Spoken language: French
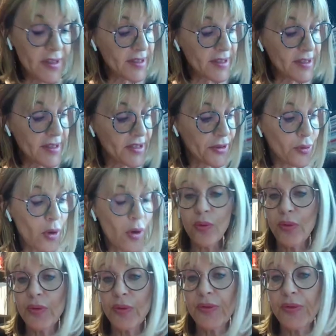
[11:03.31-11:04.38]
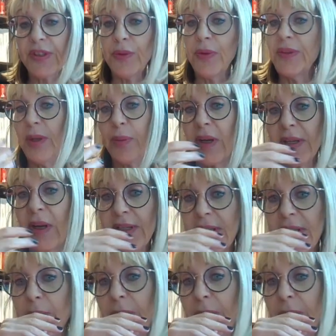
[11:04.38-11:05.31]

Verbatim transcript: d'urbanisation en continuité,